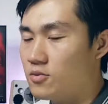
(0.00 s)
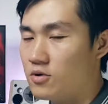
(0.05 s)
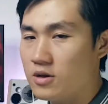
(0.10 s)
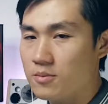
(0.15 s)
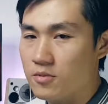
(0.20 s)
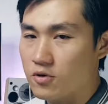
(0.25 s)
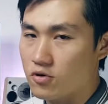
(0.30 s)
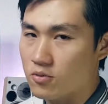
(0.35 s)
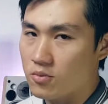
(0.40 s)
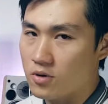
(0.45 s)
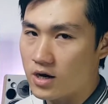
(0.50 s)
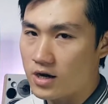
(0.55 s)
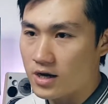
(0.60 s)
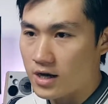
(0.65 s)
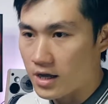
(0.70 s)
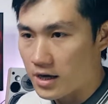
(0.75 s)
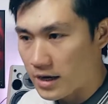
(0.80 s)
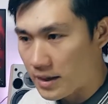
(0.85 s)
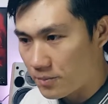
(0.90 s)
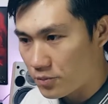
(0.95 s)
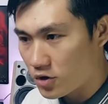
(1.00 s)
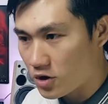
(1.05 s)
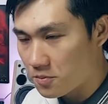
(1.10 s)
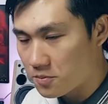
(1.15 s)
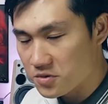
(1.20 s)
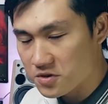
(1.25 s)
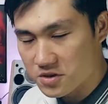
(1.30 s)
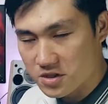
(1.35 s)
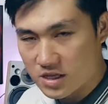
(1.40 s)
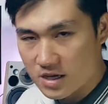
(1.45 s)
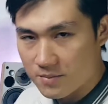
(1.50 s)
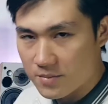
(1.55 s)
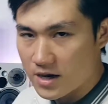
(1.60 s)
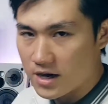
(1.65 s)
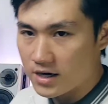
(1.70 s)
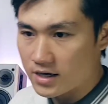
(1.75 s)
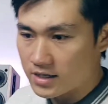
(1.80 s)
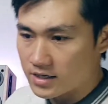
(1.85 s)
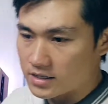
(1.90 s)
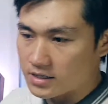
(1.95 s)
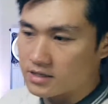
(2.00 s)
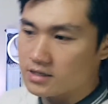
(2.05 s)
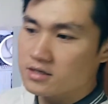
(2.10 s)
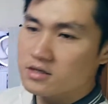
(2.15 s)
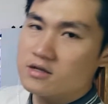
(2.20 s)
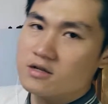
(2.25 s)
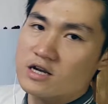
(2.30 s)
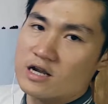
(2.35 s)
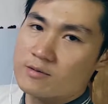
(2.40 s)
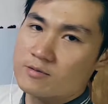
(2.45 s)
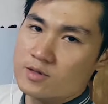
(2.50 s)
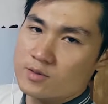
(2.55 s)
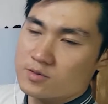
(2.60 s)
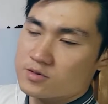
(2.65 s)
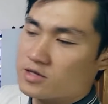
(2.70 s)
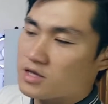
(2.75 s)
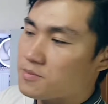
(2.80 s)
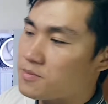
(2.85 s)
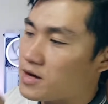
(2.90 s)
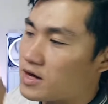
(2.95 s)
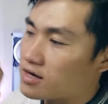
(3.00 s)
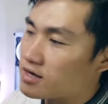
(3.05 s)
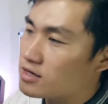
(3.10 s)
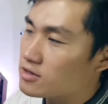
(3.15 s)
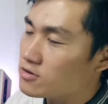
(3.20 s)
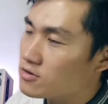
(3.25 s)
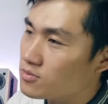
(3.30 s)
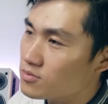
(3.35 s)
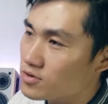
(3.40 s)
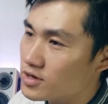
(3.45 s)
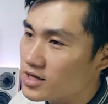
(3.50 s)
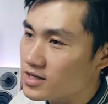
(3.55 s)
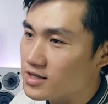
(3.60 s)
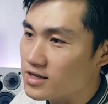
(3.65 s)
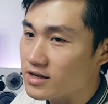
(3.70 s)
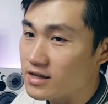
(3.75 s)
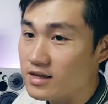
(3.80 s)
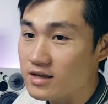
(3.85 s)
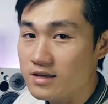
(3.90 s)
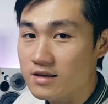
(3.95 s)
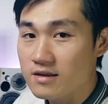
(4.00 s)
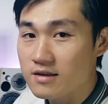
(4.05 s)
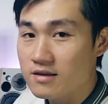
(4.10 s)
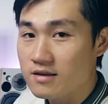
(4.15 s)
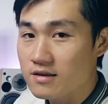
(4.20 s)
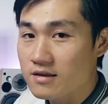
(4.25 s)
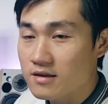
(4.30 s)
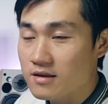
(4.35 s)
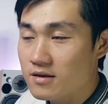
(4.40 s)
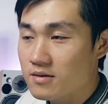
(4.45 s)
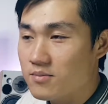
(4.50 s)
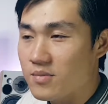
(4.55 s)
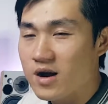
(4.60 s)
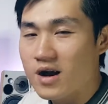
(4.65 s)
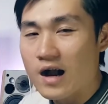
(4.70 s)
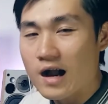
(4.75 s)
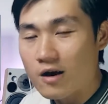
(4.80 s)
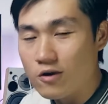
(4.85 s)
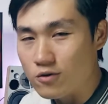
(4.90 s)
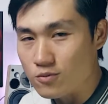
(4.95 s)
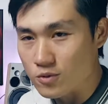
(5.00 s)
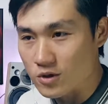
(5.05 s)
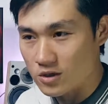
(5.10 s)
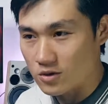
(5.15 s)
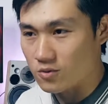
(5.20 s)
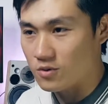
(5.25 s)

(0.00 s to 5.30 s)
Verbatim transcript: mulai berhubungan dengan laptop setiap hari. Laptop setiap hari itu mulai jadi mengganggu buat